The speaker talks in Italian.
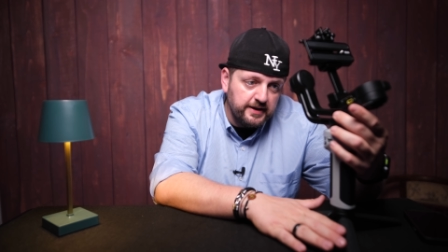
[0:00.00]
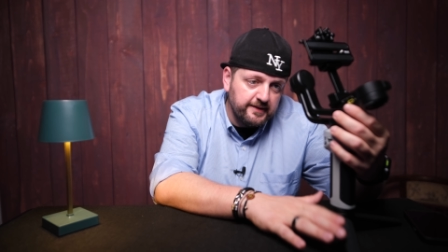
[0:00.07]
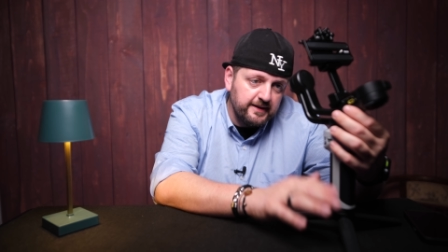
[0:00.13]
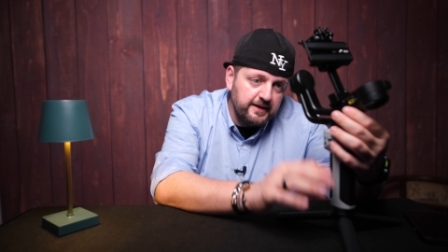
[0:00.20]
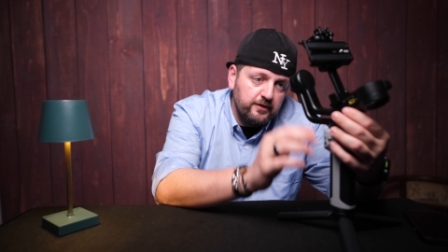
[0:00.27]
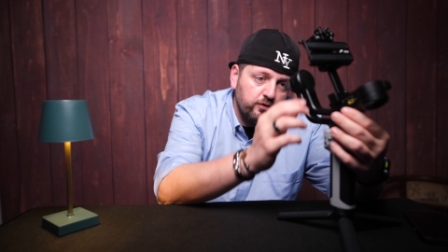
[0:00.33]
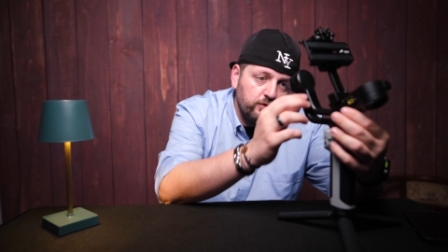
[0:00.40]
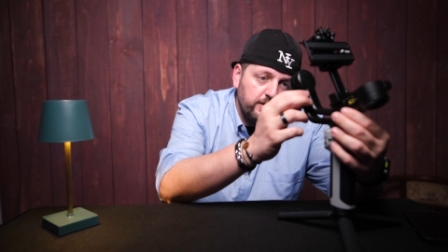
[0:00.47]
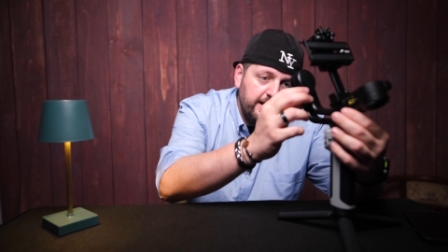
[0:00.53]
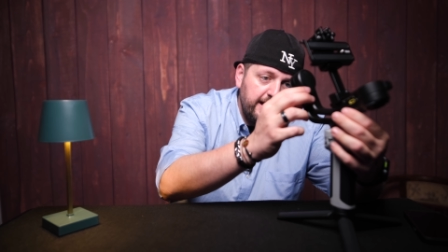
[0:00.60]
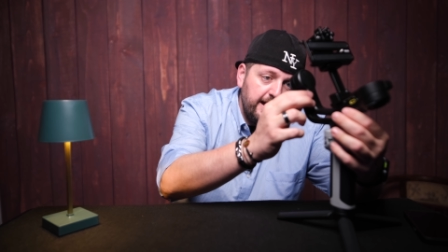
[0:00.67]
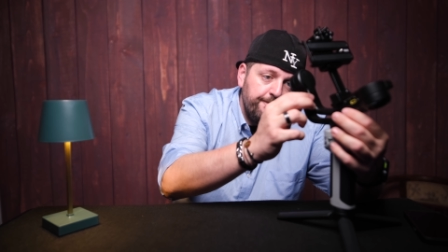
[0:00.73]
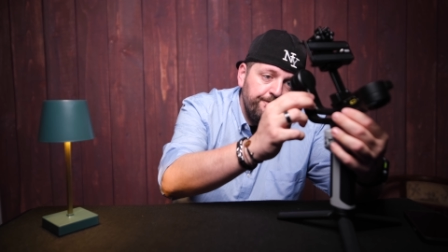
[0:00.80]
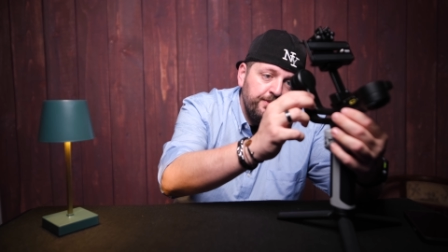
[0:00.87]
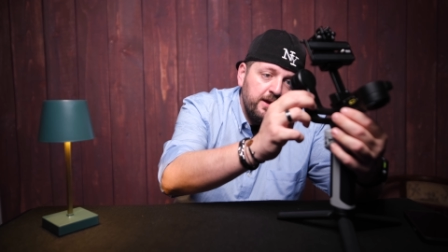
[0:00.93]
nel senso
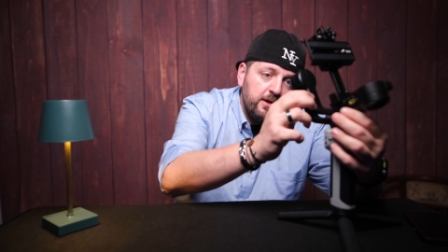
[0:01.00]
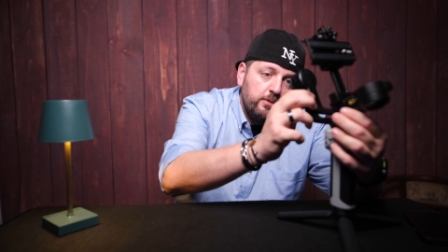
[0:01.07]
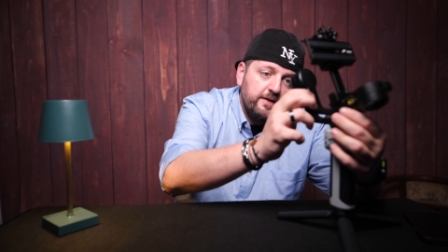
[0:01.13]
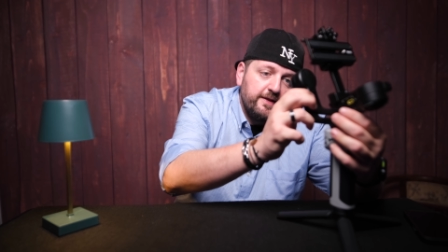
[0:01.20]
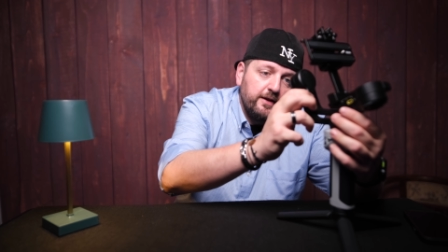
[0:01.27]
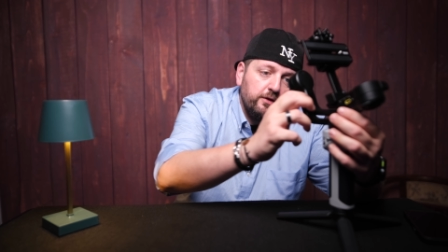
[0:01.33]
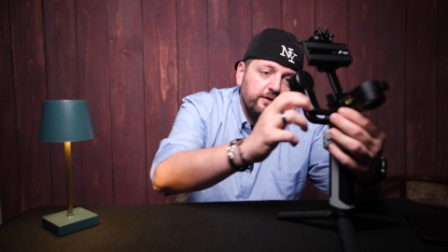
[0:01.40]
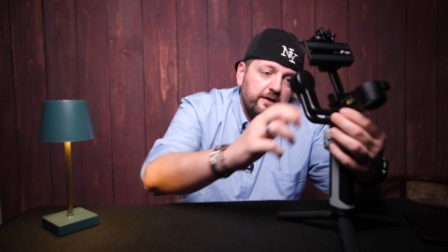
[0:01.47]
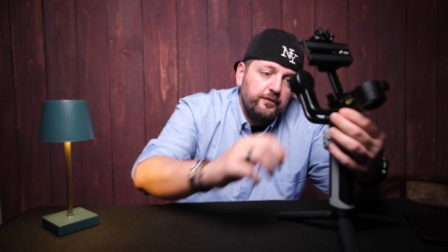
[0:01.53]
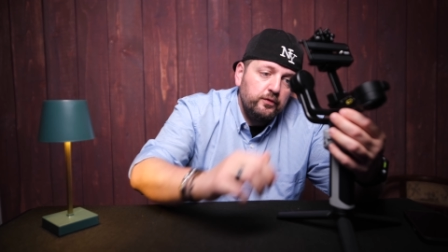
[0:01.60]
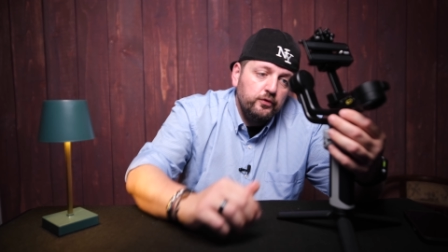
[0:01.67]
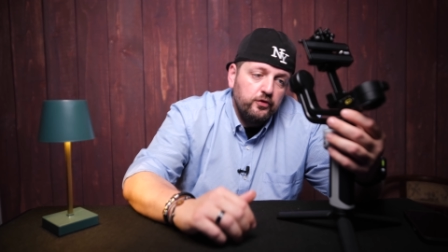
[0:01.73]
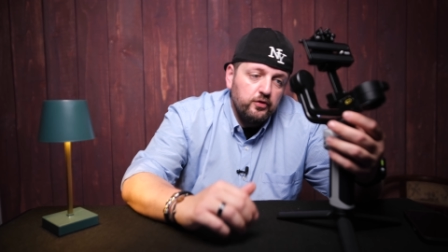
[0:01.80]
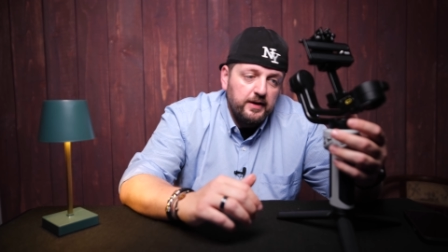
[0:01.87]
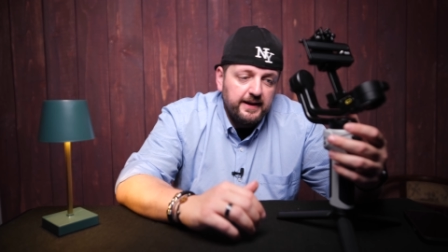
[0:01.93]
che questa cosa
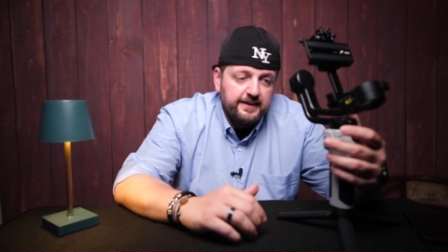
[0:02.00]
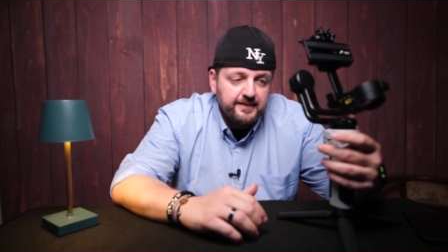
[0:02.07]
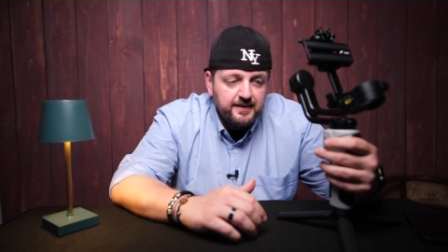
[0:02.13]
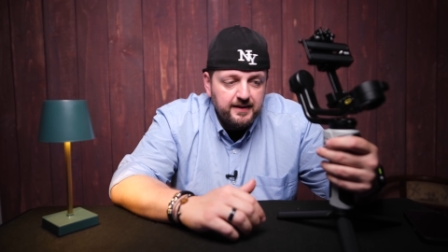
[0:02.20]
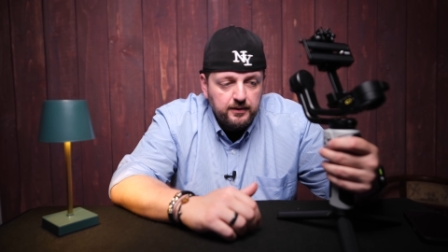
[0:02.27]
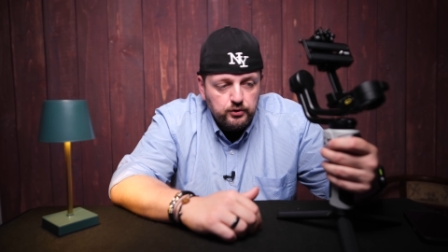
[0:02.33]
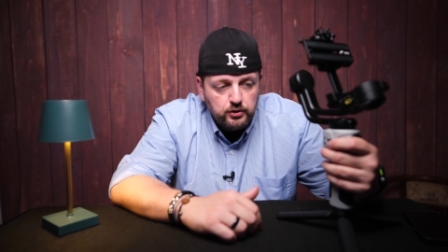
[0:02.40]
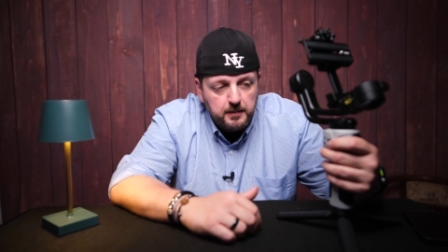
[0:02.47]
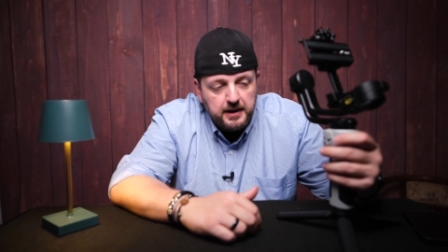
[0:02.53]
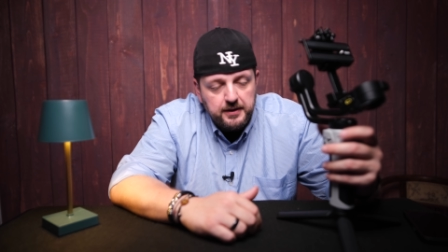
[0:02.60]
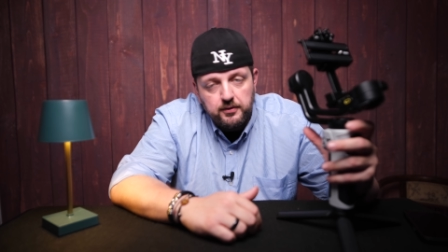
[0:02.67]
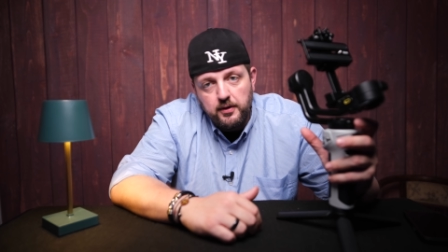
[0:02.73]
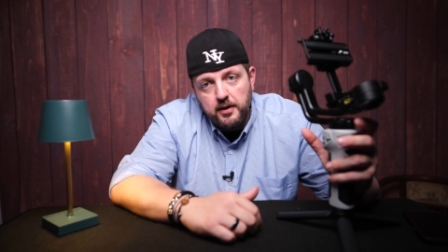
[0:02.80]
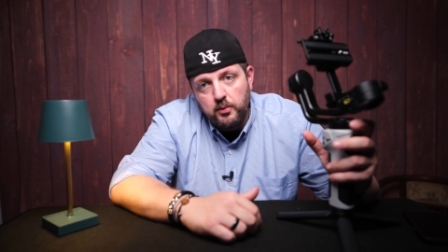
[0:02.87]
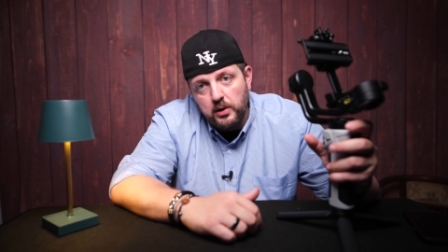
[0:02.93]
funzionasse in
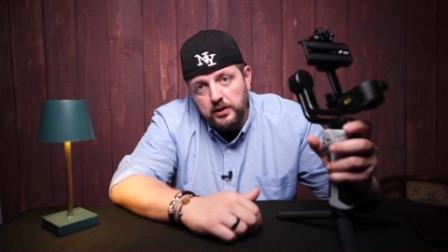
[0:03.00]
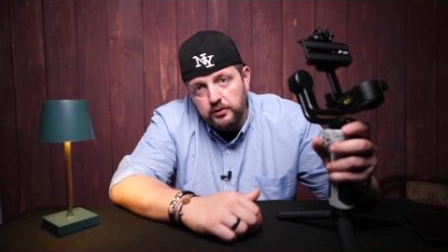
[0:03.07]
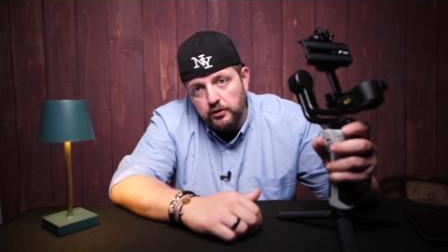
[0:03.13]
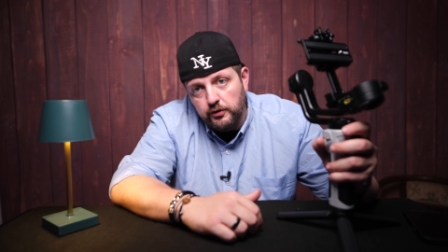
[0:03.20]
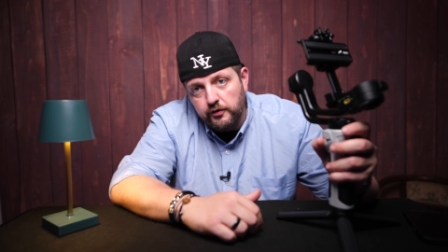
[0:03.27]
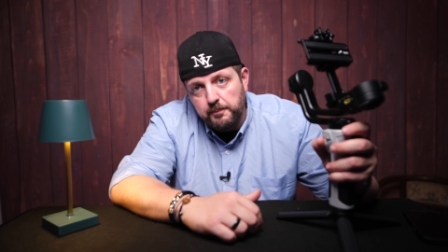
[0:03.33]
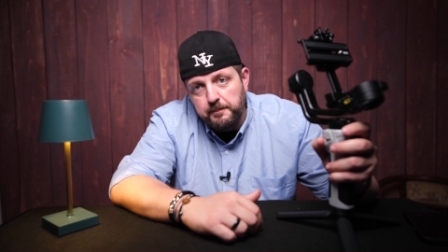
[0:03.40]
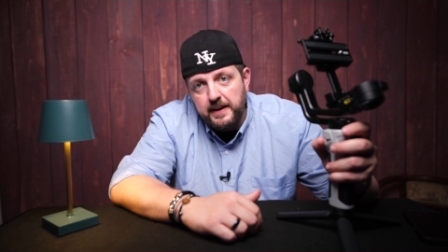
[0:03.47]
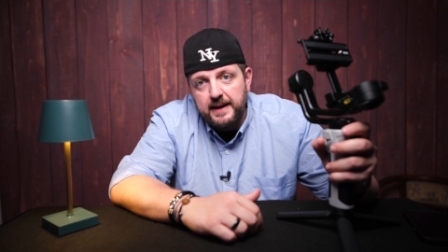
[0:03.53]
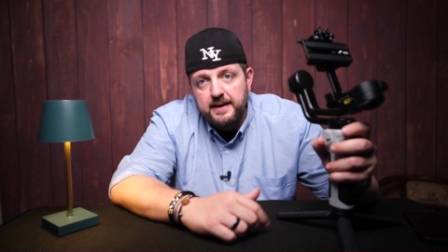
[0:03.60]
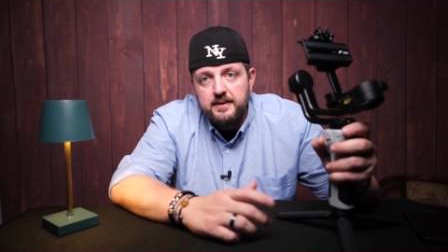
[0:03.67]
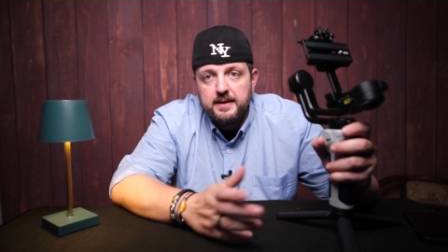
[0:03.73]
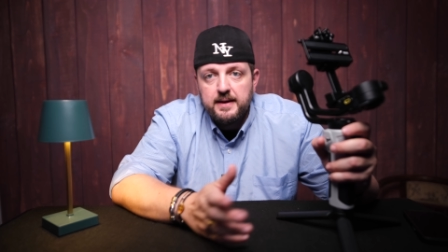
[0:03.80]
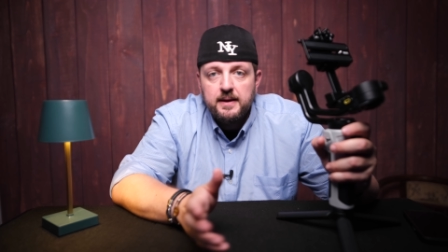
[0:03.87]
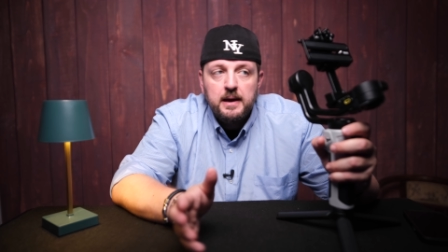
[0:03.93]
automatico e quando lo
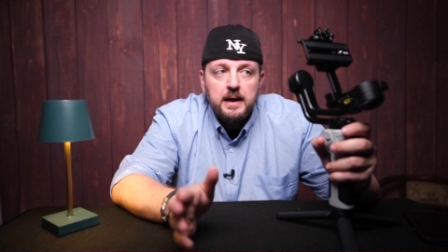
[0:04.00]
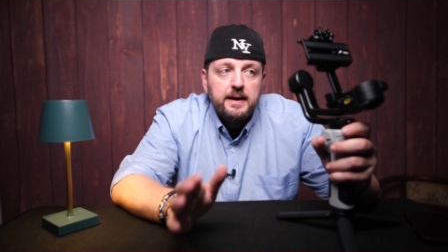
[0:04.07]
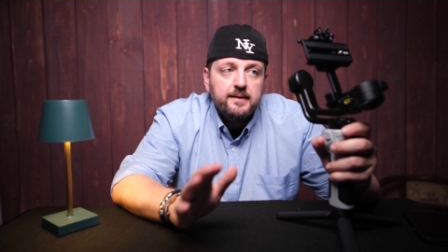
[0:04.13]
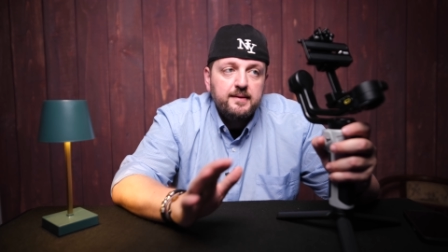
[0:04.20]
spegni